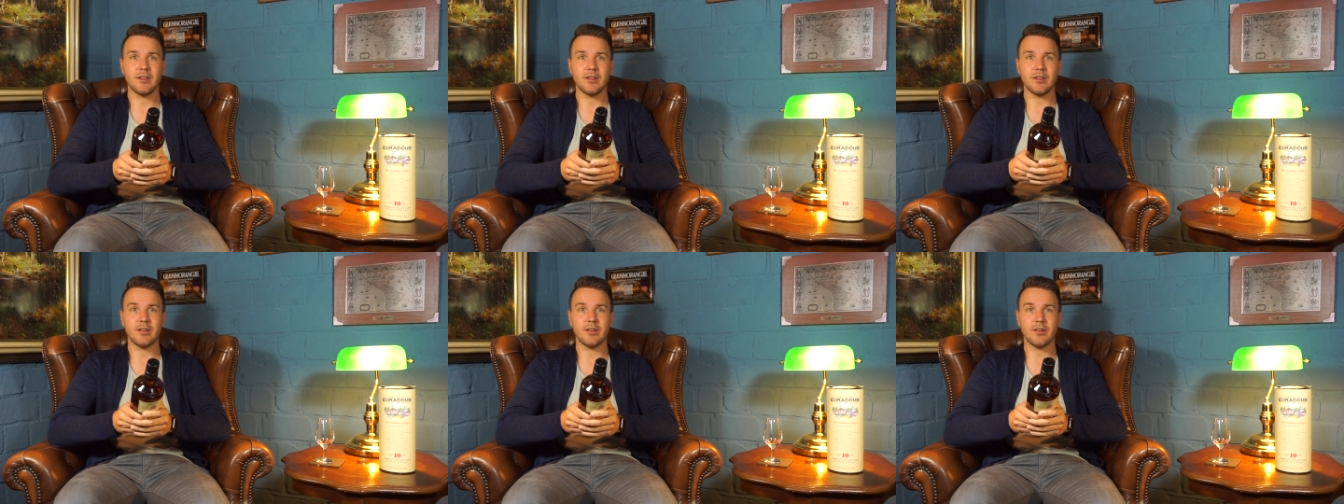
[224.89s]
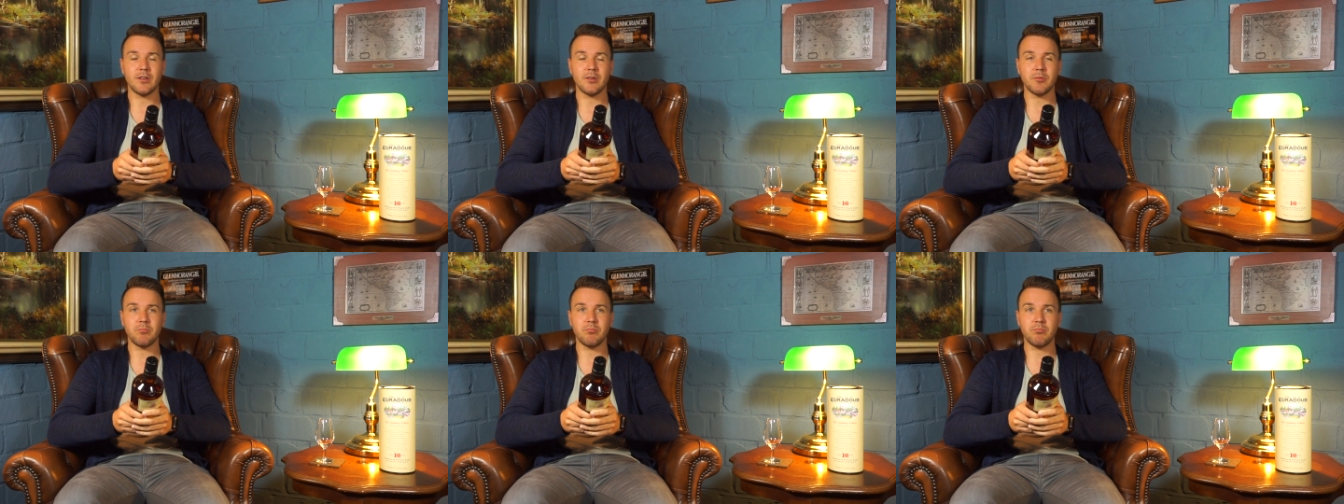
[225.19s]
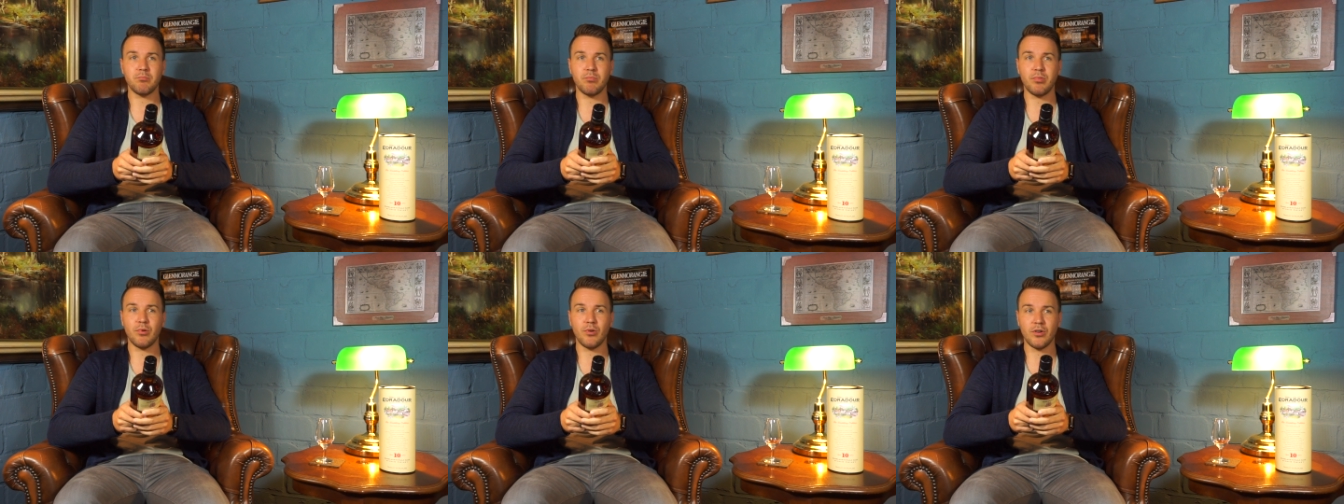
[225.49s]
äh,
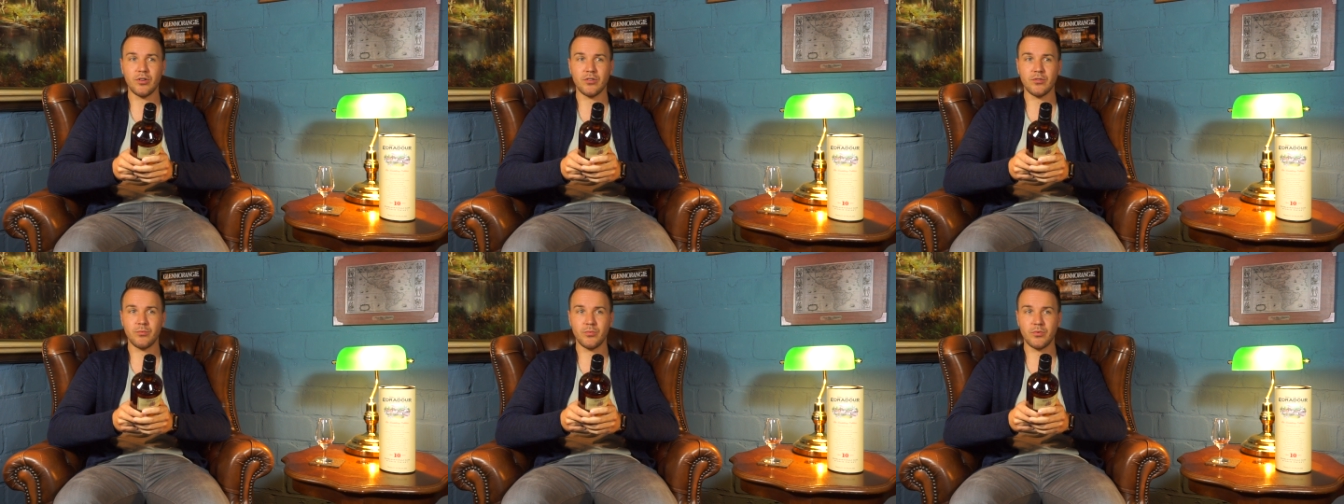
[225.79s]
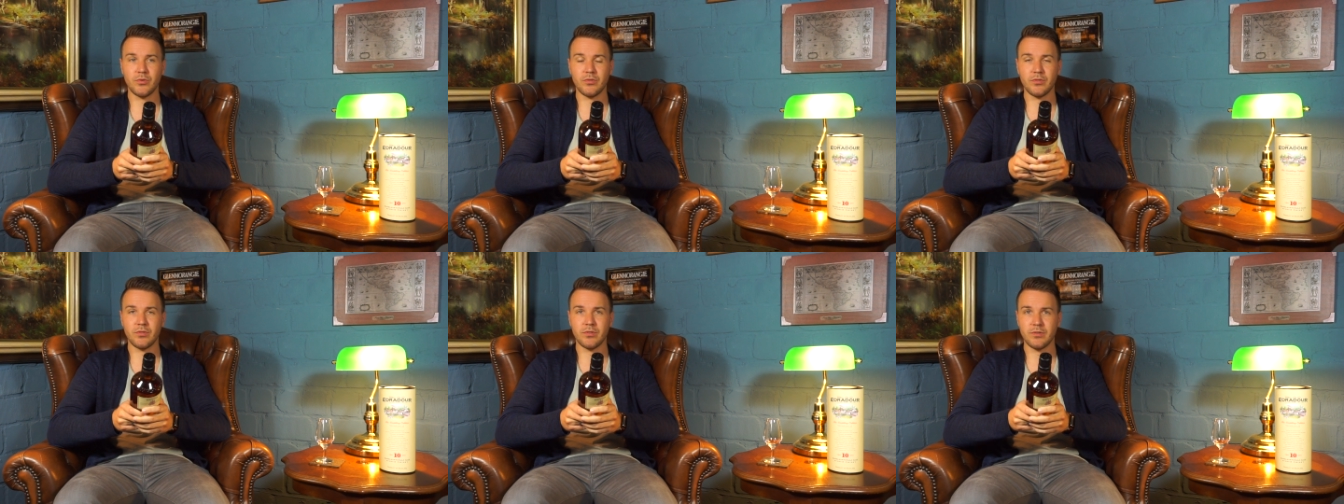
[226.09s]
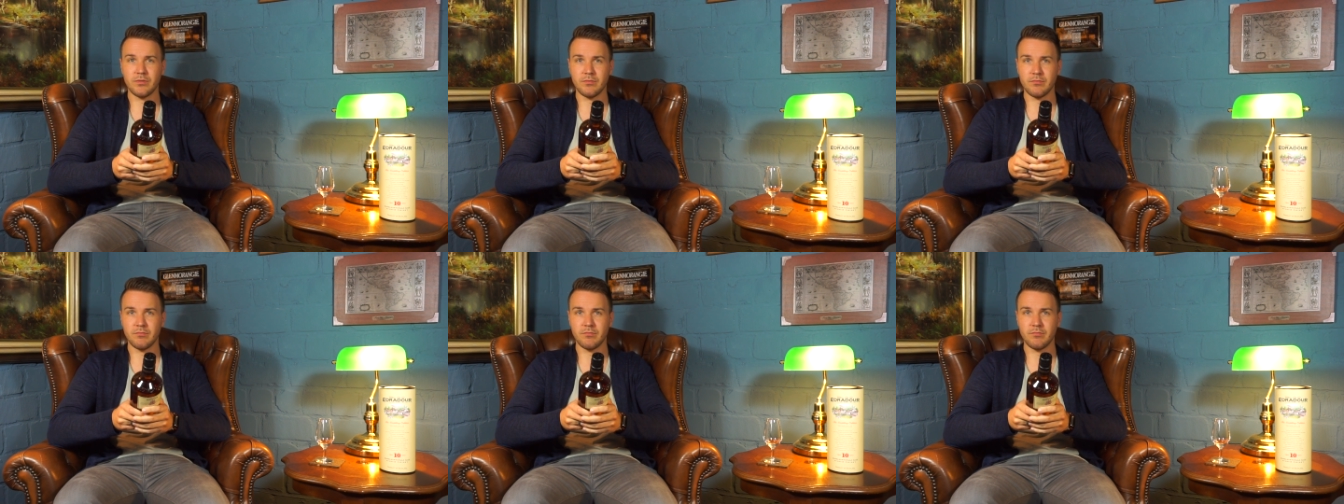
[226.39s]

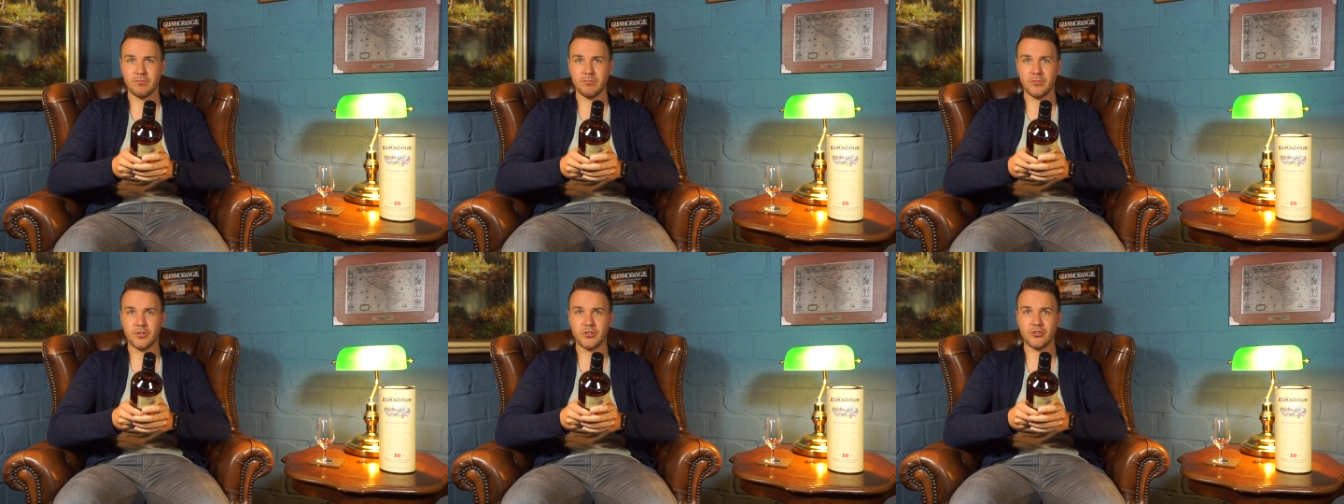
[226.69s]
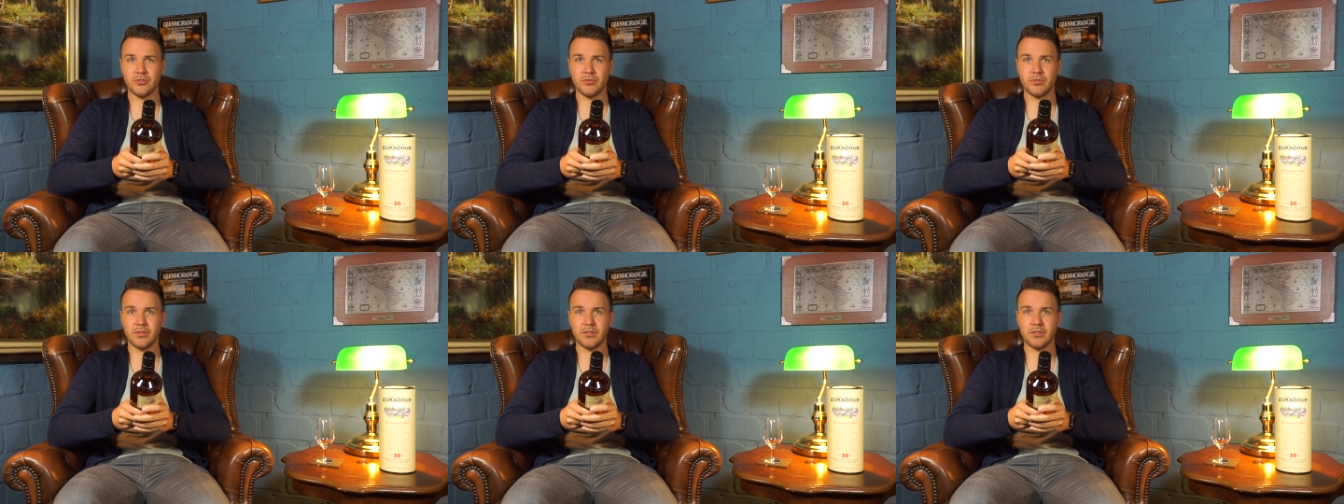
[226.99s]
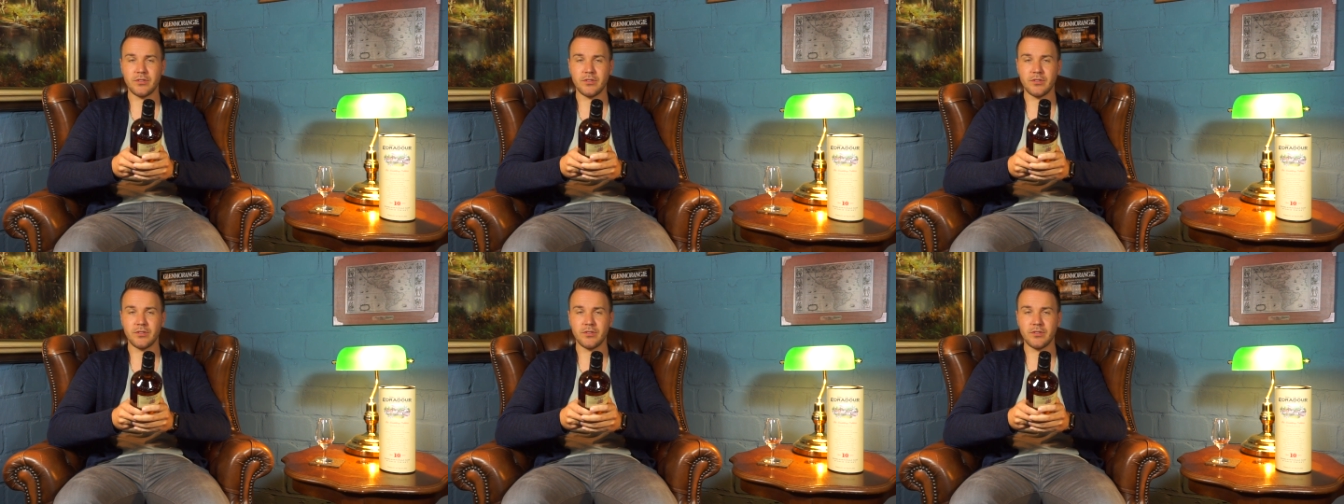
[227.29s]
Portwood mit